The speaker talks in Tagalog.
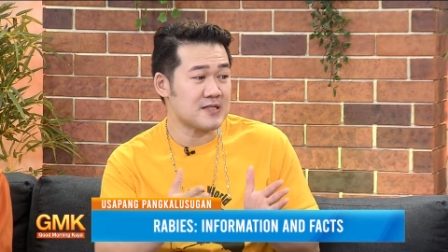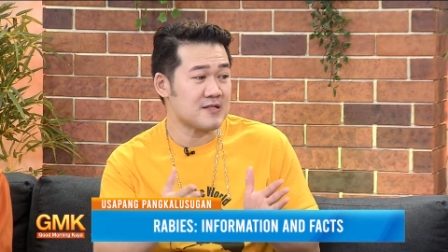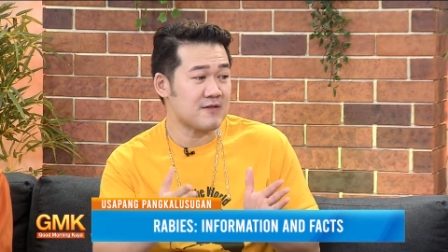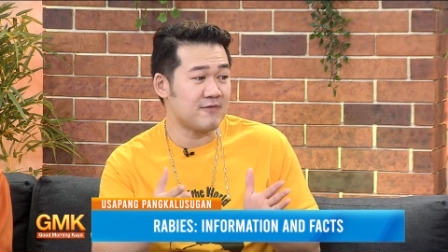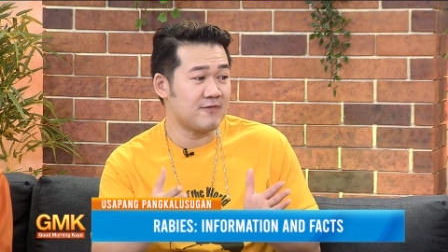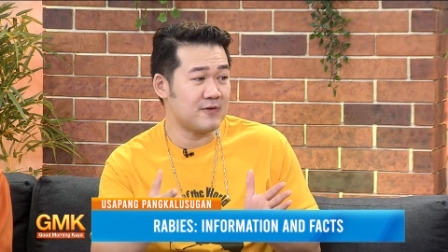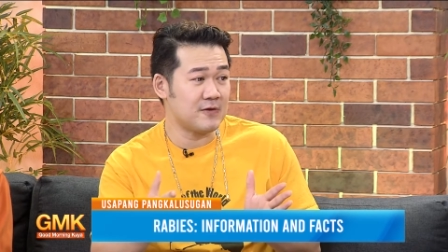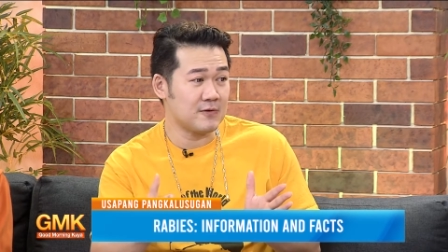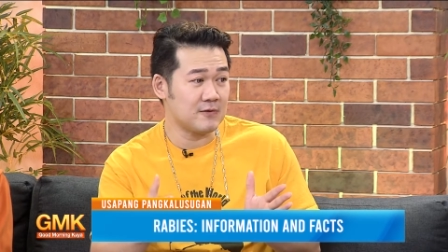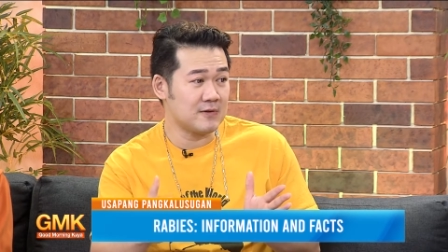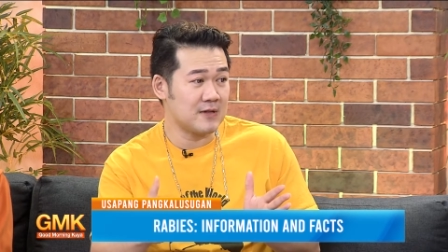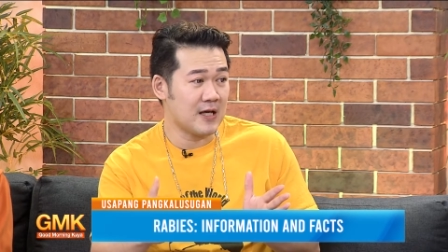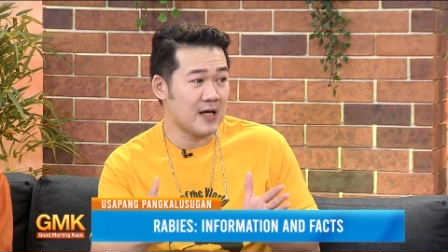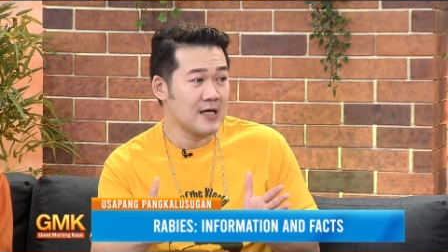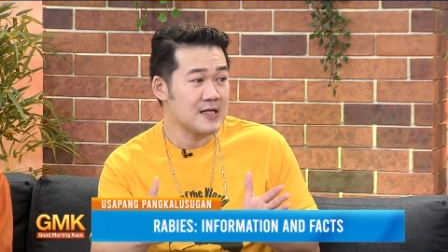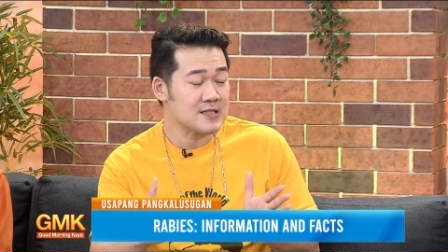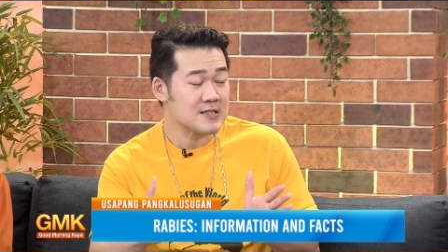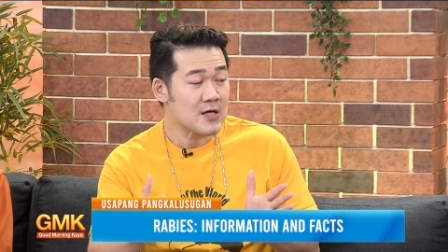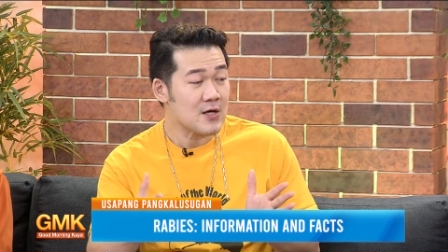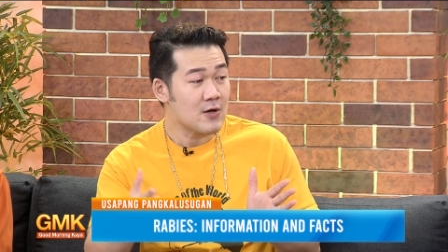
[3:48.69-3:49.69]
as a few
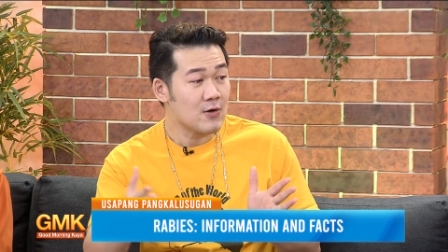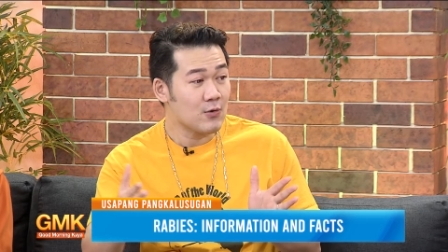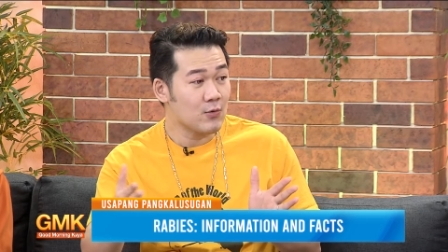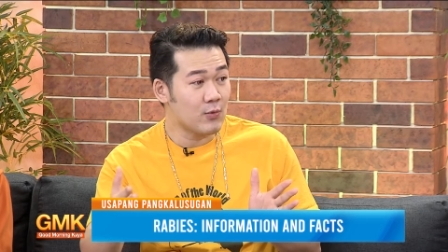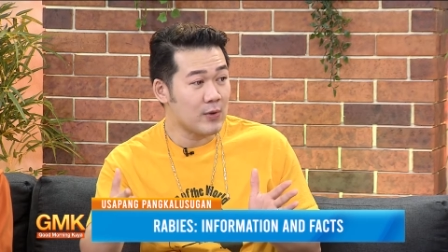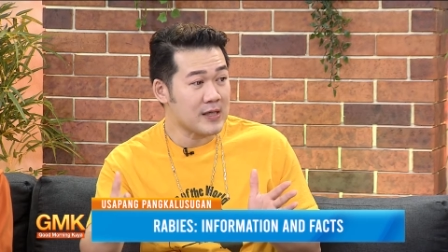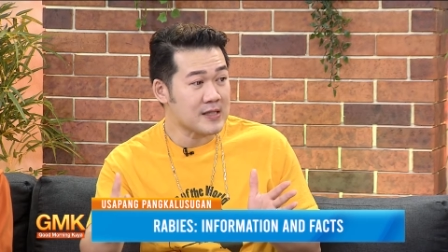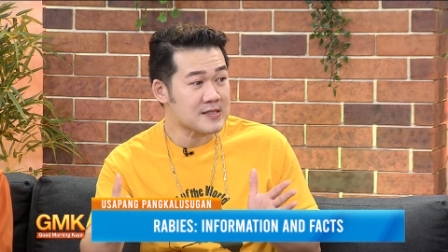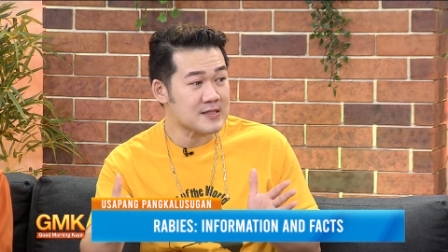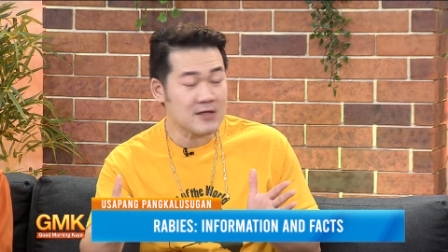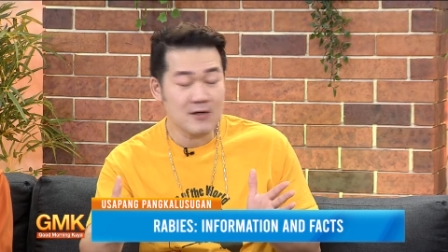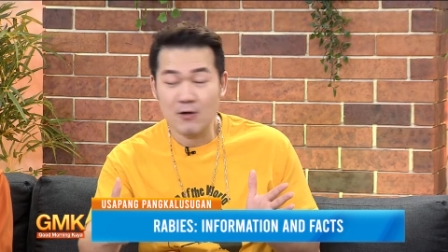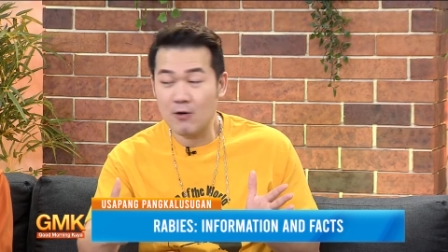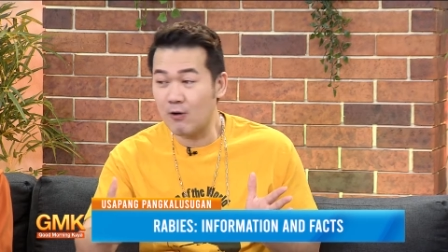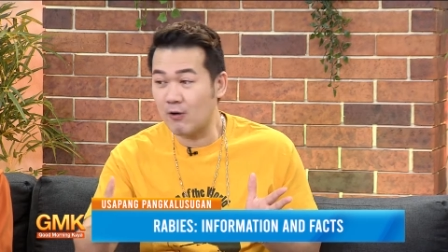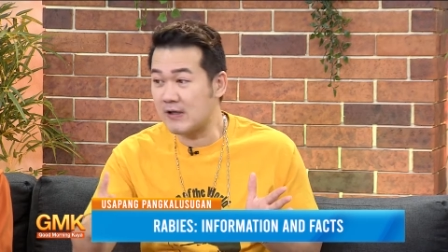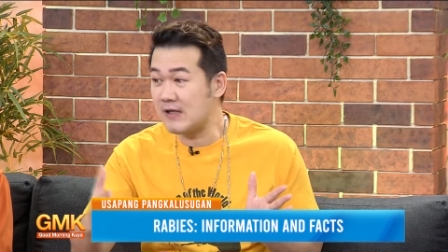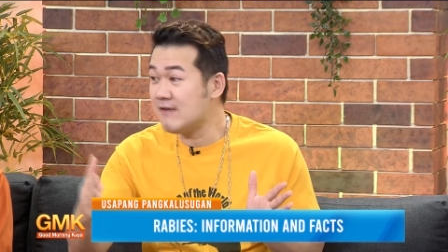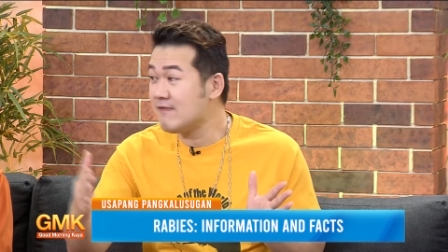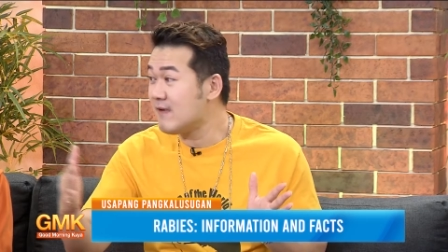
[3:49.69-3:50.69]
days, weeks,
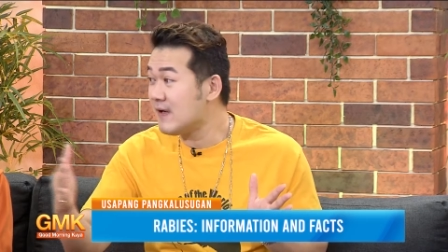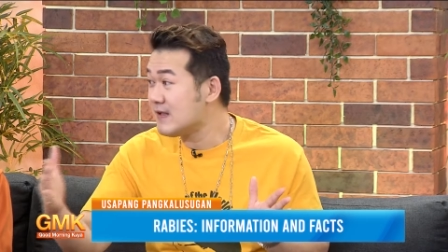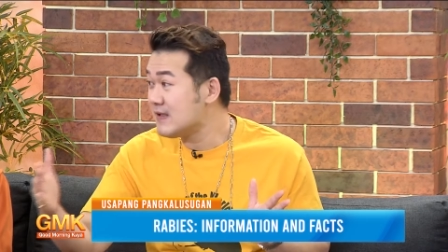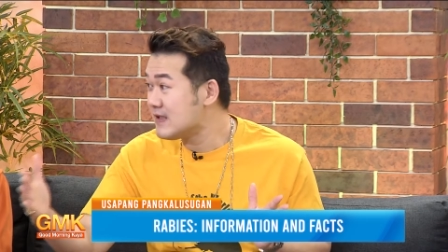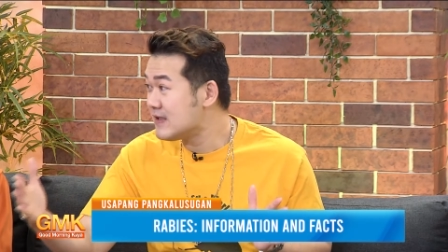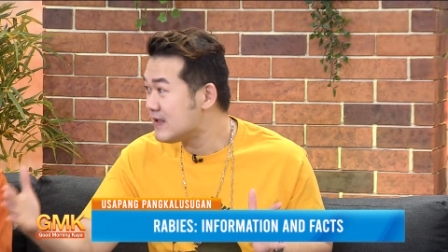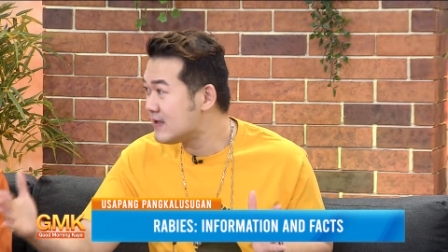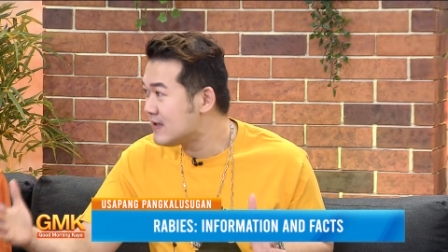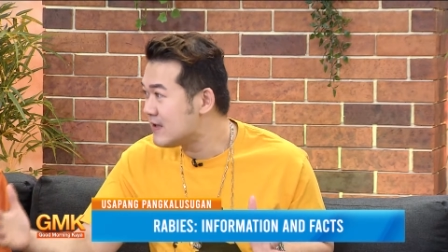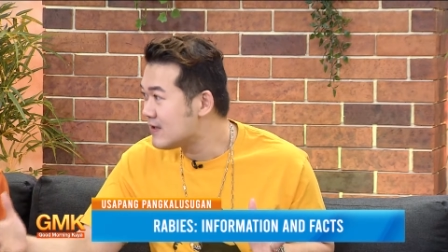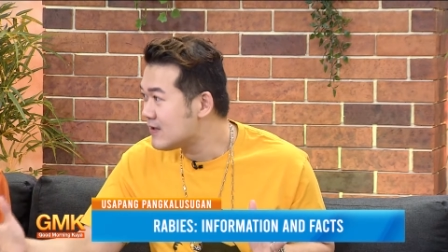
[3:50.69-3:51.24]
or even